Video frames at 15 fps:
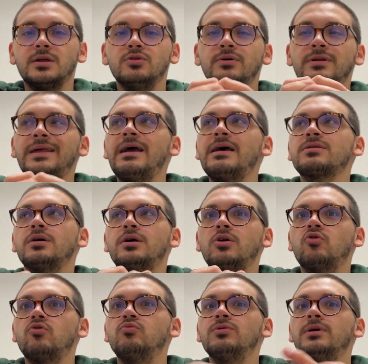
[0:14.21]
non riesco ad
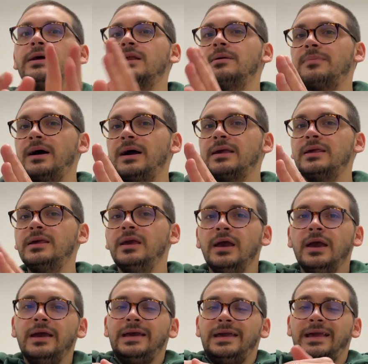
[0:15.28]
accumulare i pacchi
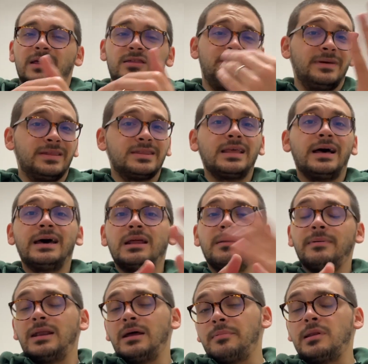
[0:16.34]
e aspettare
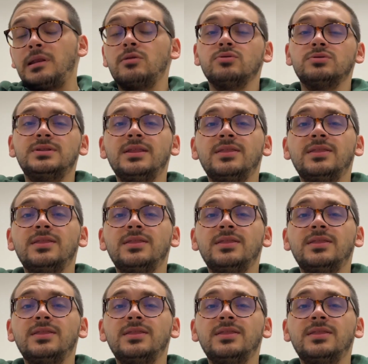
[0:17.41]
per aprirli tutti